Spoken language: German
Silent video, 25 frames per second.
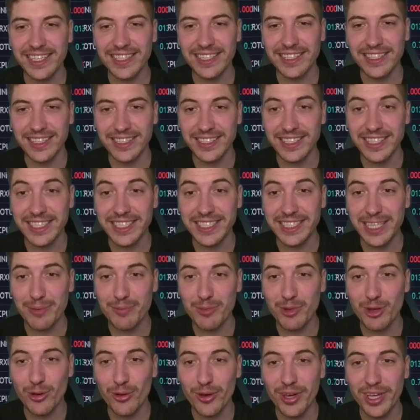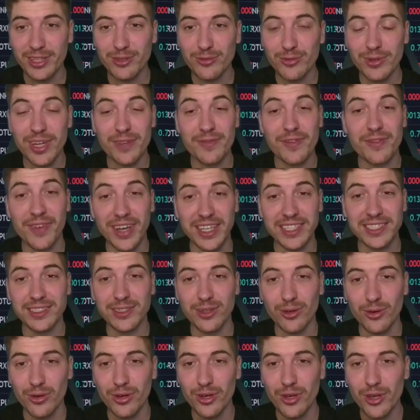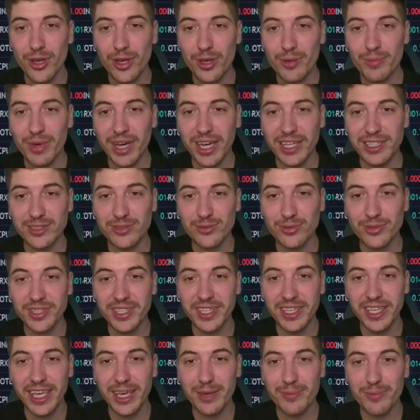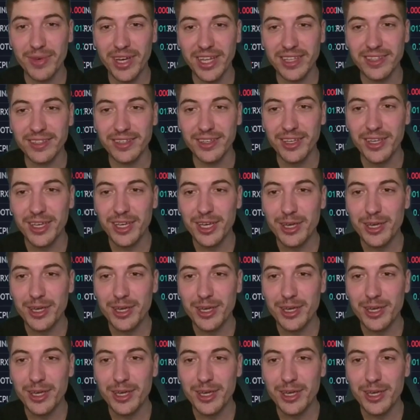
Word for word: das Gesamtkorrekturlevel, was ich auch bereits durchgegeben hatte,